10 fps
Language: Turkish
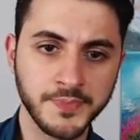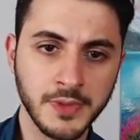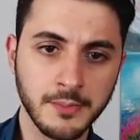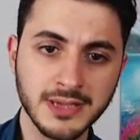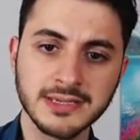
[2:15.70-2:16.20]

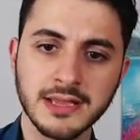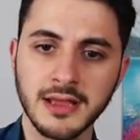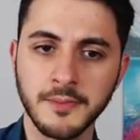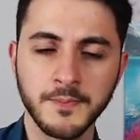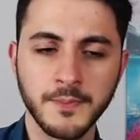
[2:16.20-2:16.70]

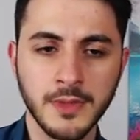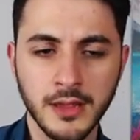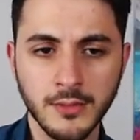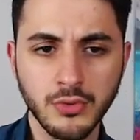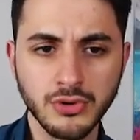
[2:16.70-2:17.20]
Mesela
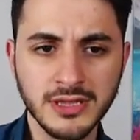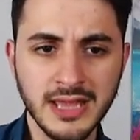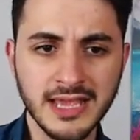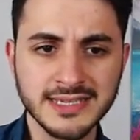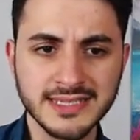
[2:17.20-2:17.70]
burada
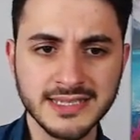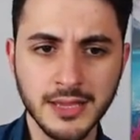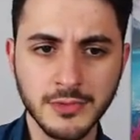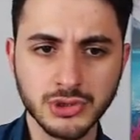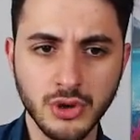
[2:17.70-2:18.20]
ne
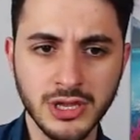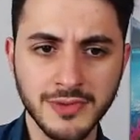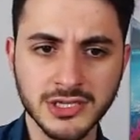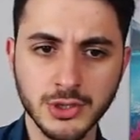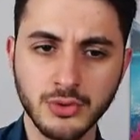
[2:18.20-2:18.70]
istediğimi
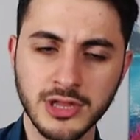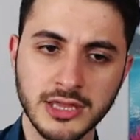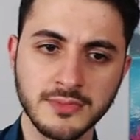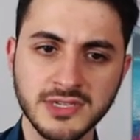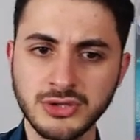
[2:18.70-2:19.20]
söylemek için
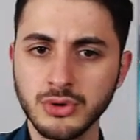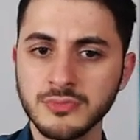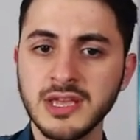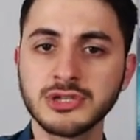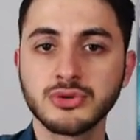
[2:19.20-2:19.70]
kullandım. İstiyorum
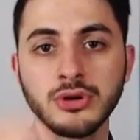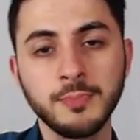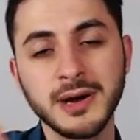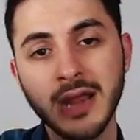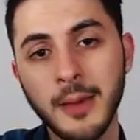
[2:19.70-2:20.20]
ne istiyorum?
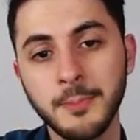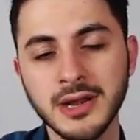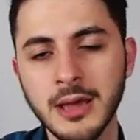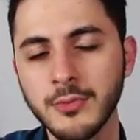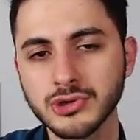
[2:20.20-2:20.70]
Para hem
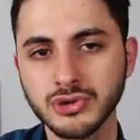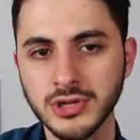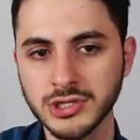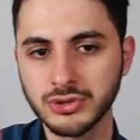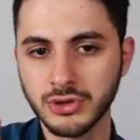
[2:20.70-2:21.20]
para hem
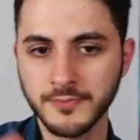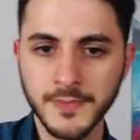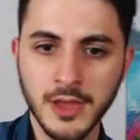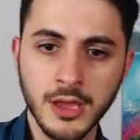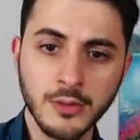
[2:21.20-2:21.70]
özgürlük istiyorum.
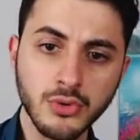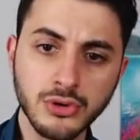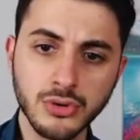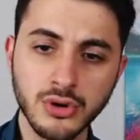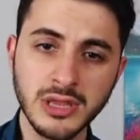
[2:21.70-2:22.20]

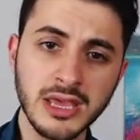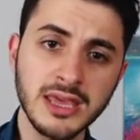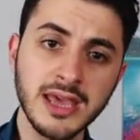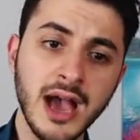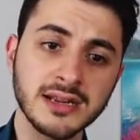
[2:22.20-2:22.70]
Burada örneği
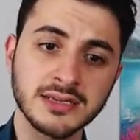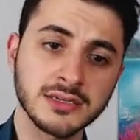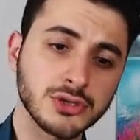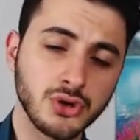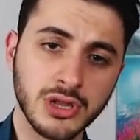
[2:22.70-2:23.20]
yer
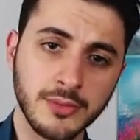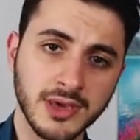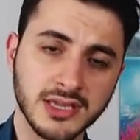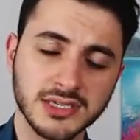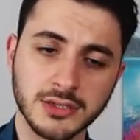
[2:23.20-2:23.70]

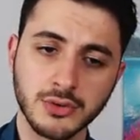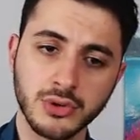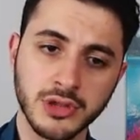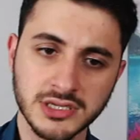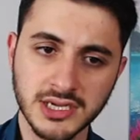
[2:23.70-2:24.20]
söylemek için
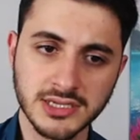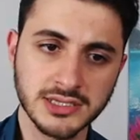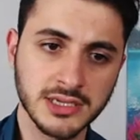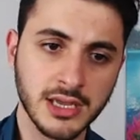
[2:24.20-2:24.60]
kullanacağız.